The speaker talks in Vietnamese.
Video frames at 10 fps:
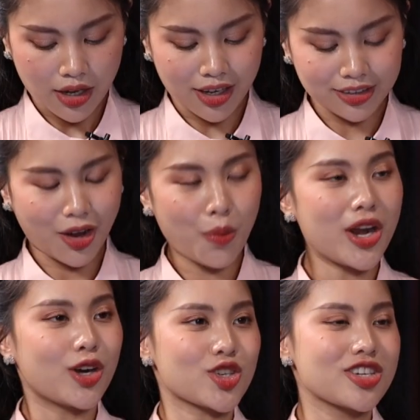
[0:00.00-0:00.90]
À, không
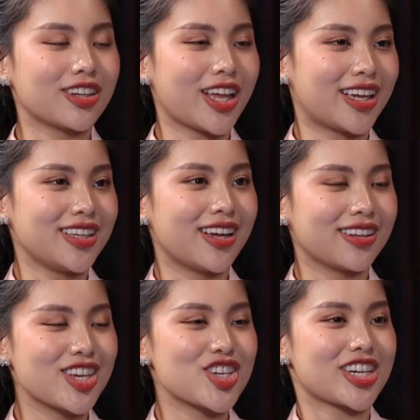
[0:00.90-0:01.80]
biết là luật sư có thể
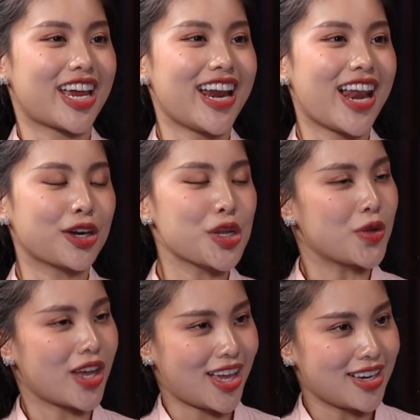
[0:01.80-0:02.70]
uh, chia sẻ là
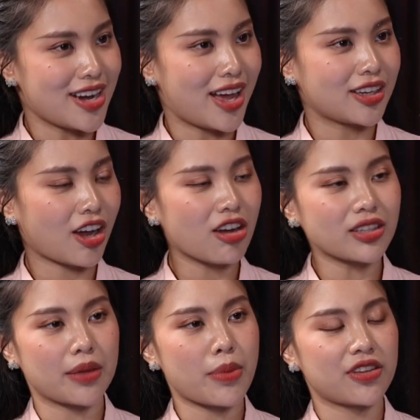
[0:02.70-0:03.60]
điều kiện để có
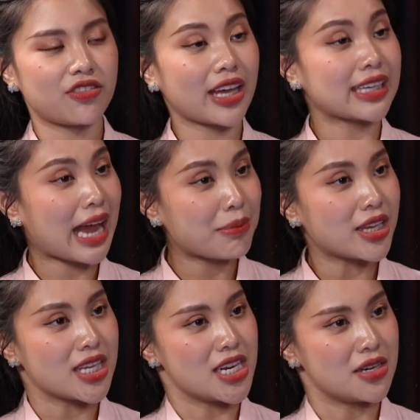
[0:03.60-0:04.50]
thể bay flycam
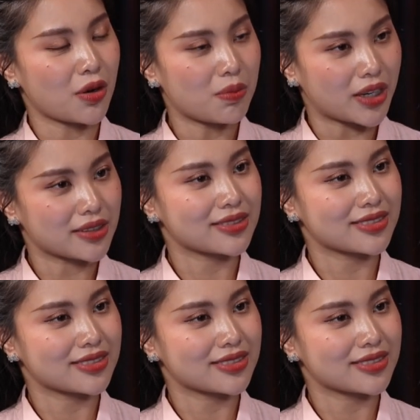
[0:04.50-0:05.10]
là gì được không ạ?